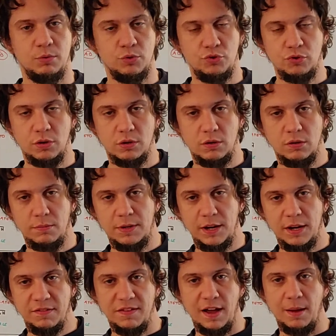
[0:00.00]
Buongiorno, mi
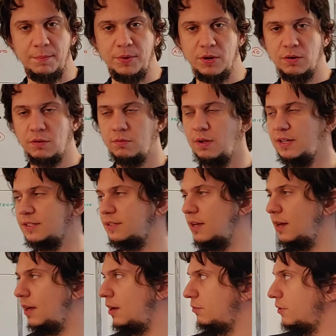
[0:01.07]
re Fabio,
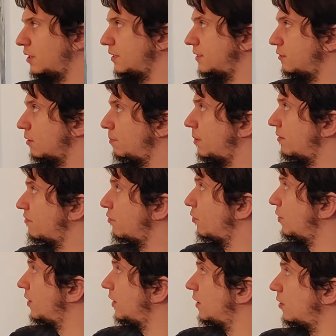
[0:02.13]
questa è una lezione per
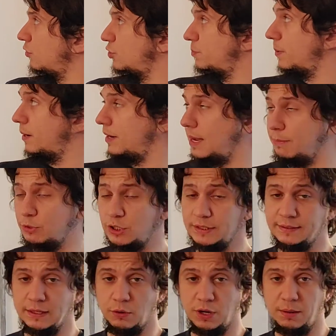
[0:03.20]
voi. Oggi parliamo
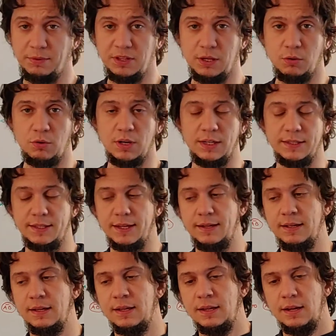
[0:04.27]
dei teoremi di
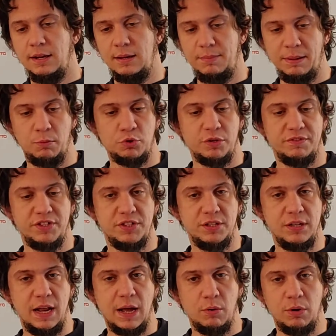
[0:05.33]
Euclide. Li abbiamo già visti
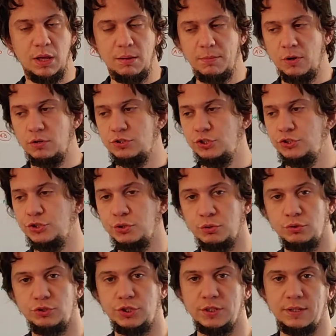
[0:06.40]
in aula, ma oggi ci
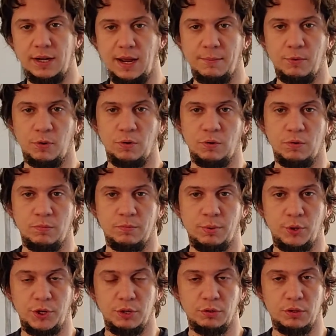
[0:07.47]
concentriamo un
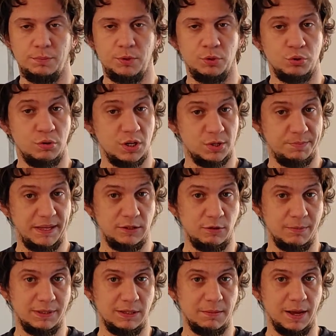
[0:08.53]
pochino di più sull'aspetto
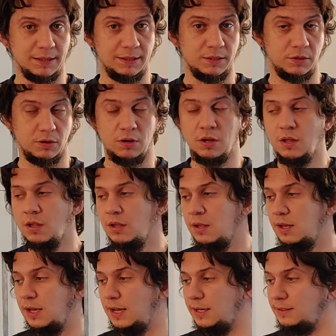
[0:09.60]
matematico
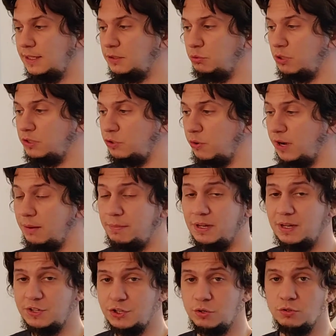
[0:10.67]
eh, dei due teoremi
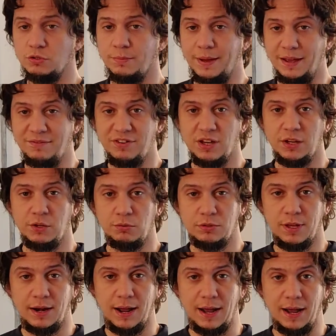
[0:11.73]
che secondo me vi
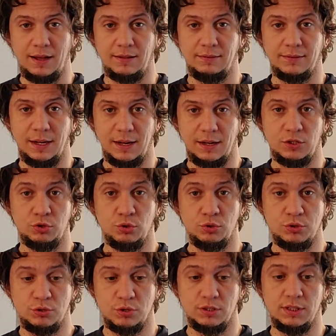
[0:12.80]
aiuterà nella
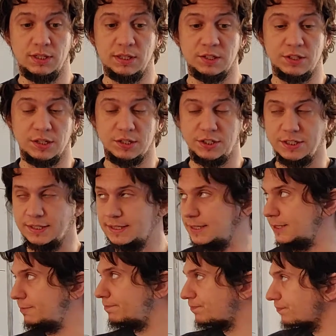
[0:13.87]
risoluzione degli
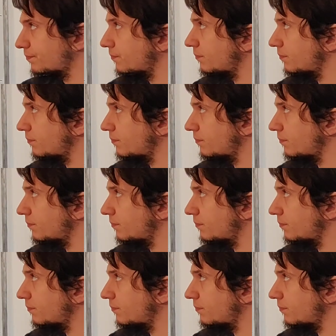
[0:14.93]
esercizi.